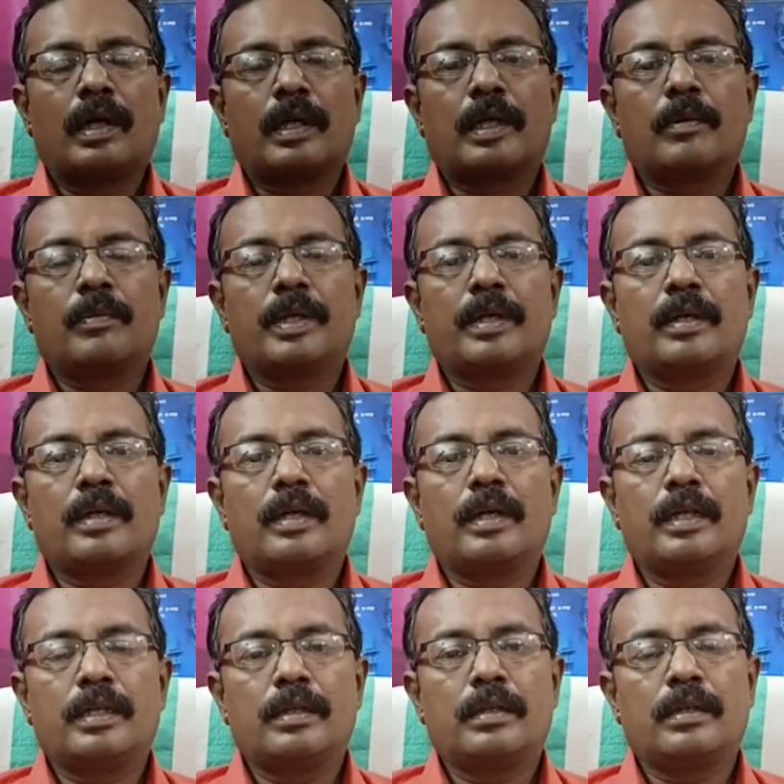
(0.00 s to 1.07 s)
வணக்கம்
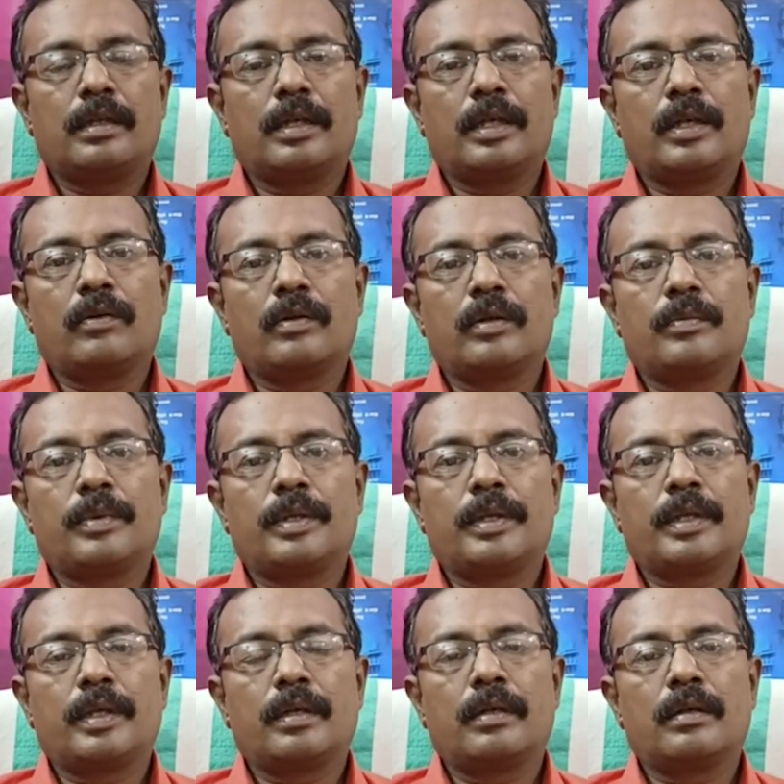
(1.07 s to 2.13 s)
நேர்களே இன்றைக்கி வந்து
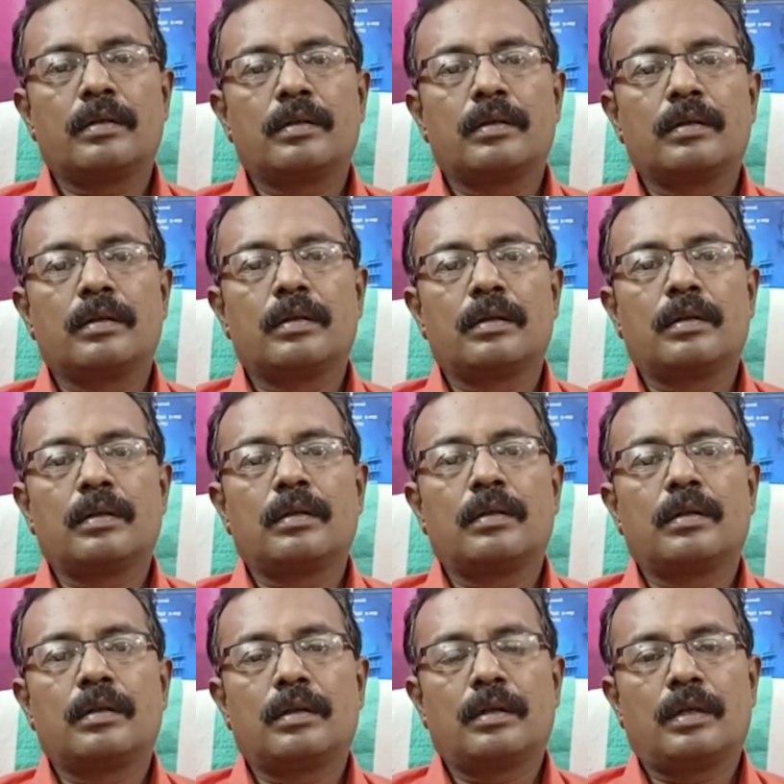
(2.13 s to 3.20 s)
பார்த்திங்கன்னா
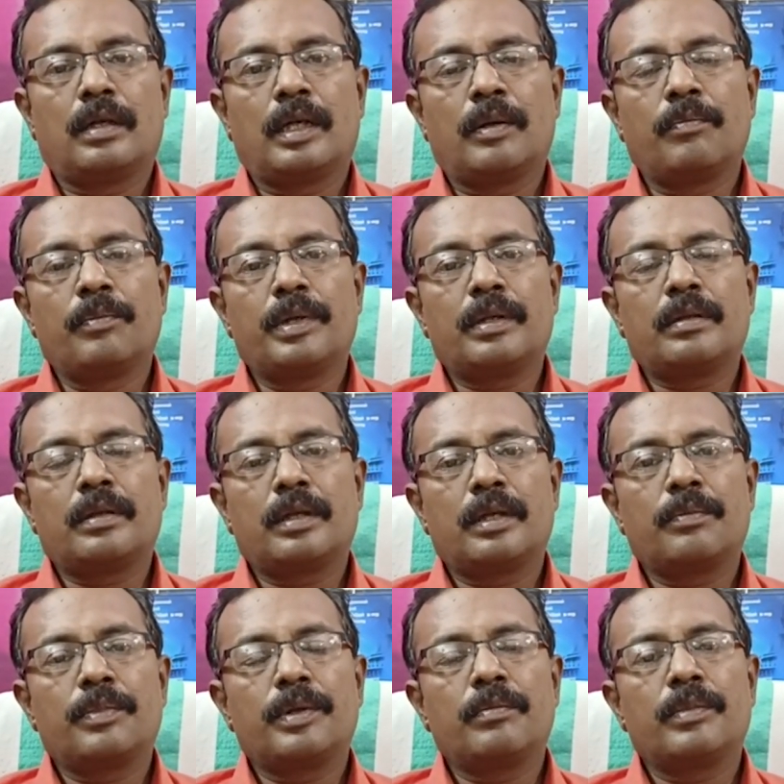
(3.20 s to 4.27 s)
நம்பர்
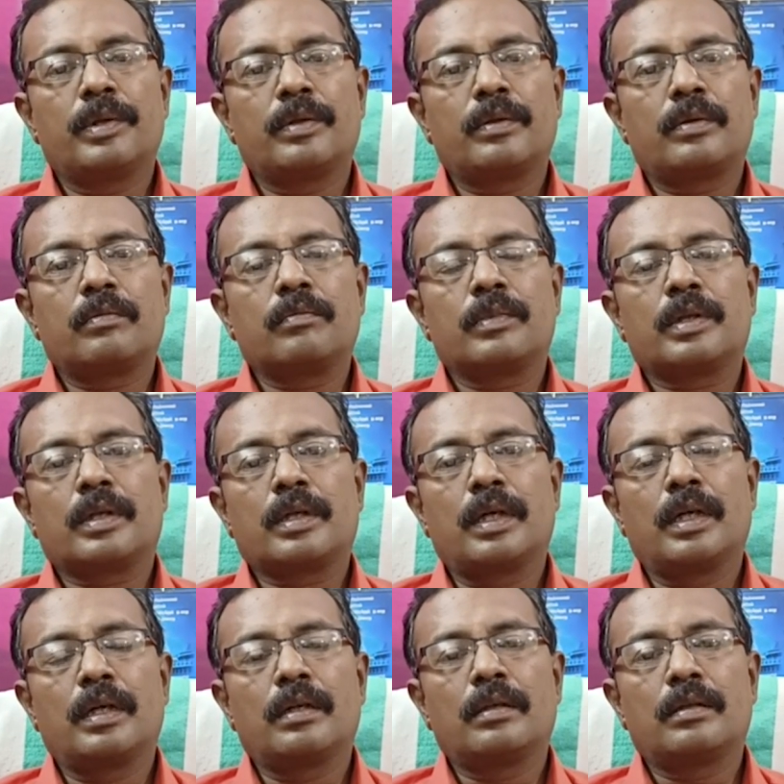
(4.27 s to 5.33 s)
தெரபி மற்றும்
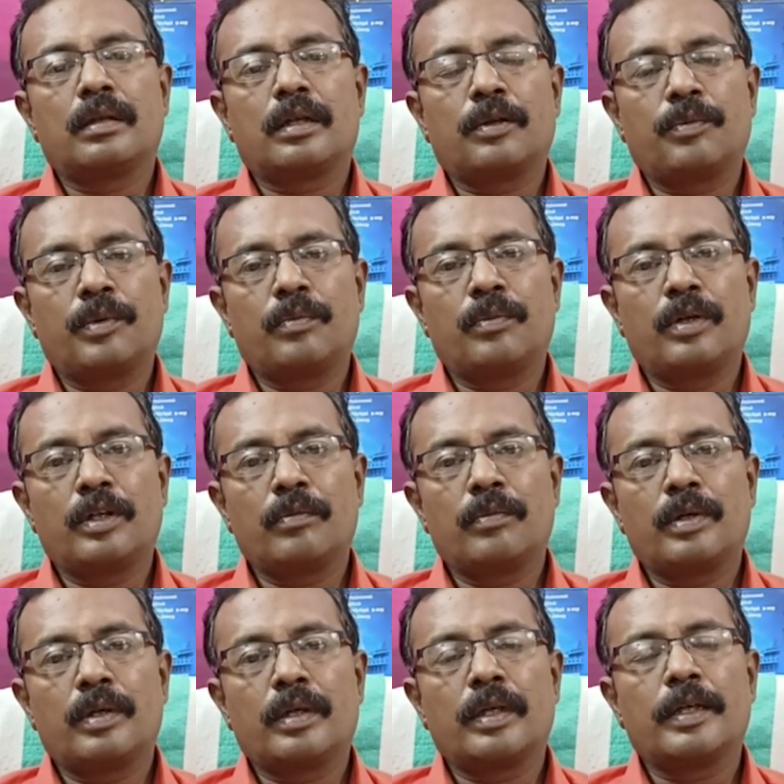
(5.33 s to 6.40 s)
கலர் தெரபி
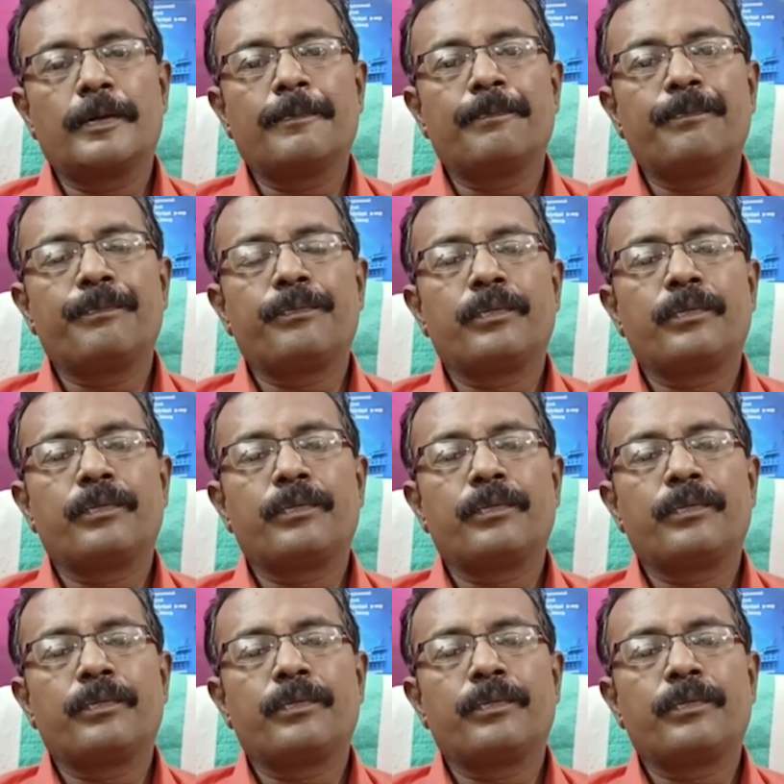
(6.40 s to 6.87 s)
மூலயமாக